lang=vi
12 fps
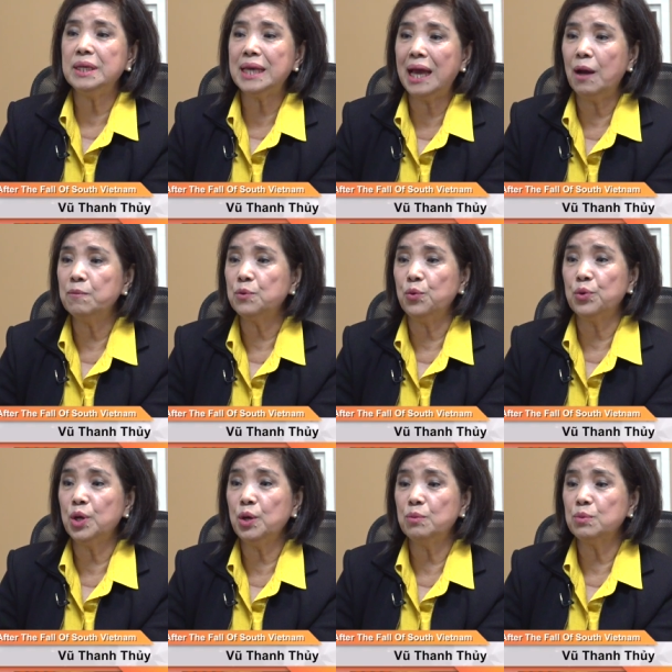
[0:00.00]
nhà ông cụ
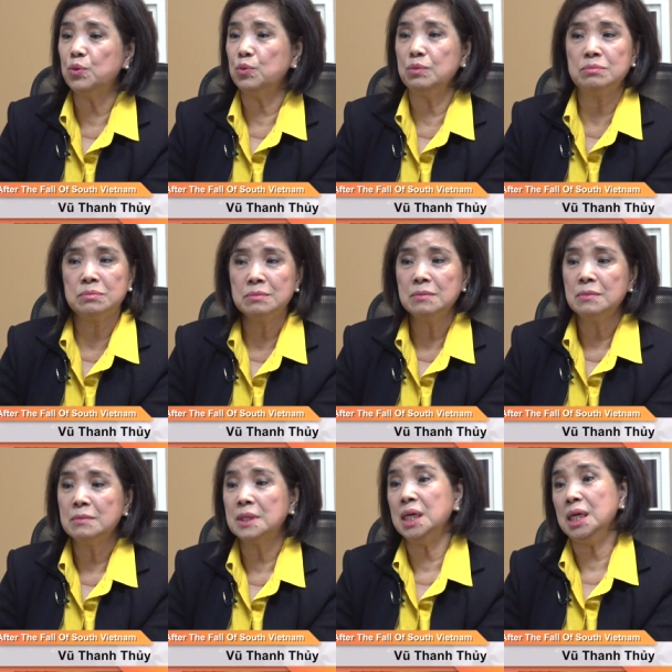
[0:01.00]
nói ông cụ
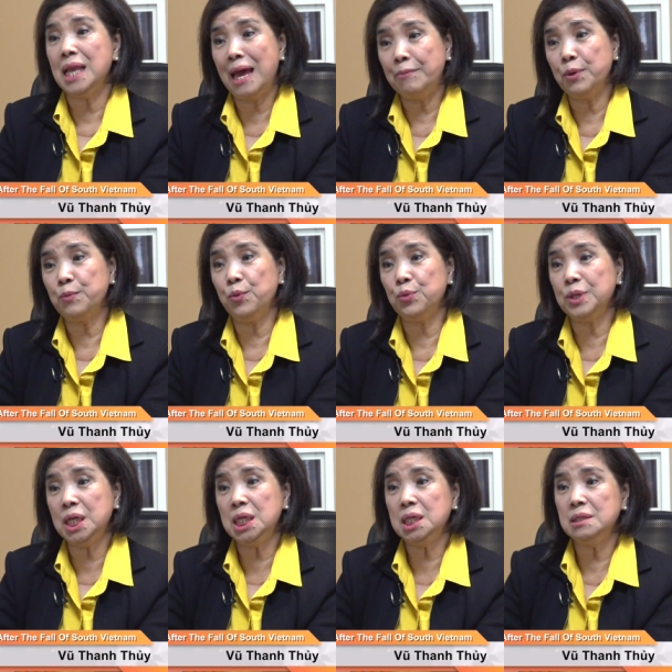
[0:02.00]
nghỉ làm ông cụ
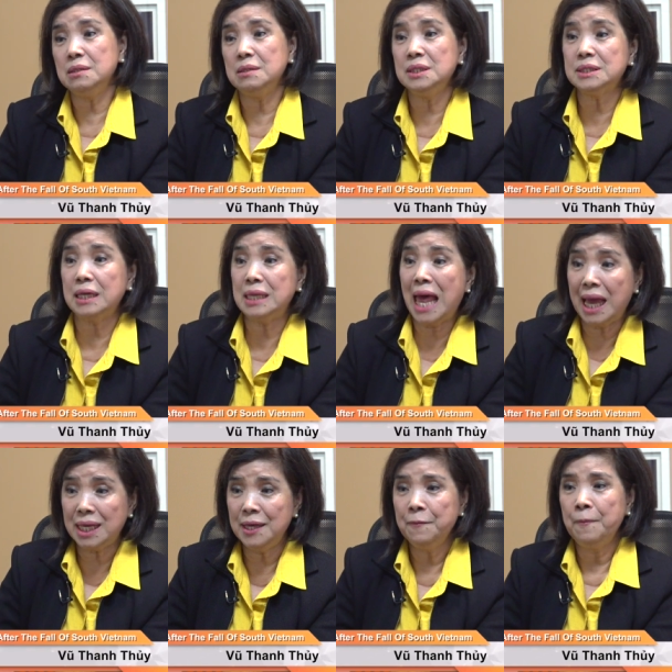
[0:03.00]
đi đi dạy
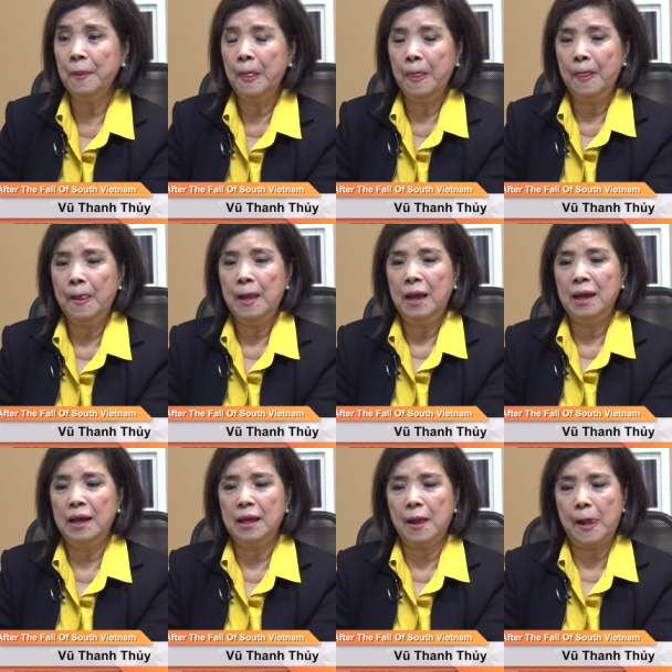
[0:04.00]
lại
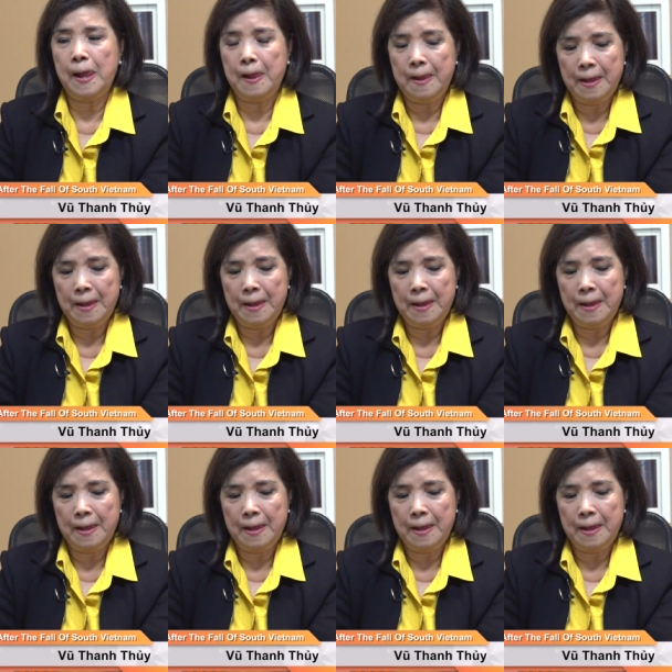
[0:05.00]
à,